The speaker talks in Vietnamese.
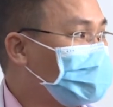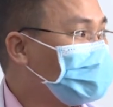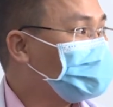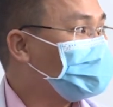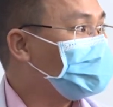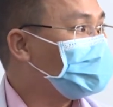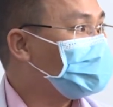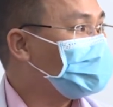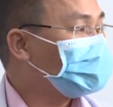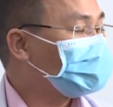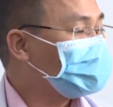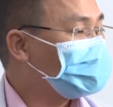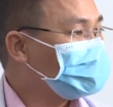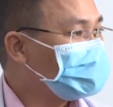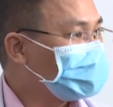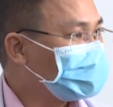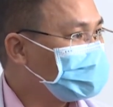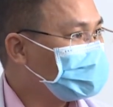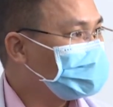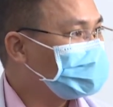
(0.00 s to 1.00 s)
báo cho các bác
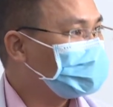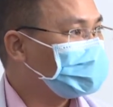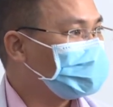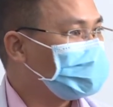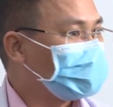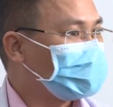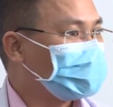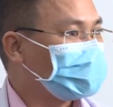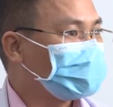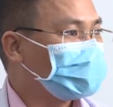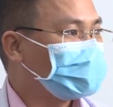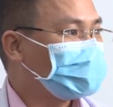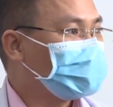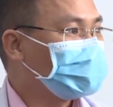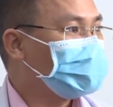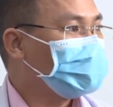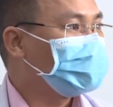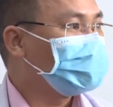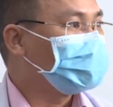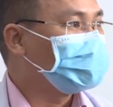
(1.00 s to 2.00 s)
sĩ hoặc là cho các cô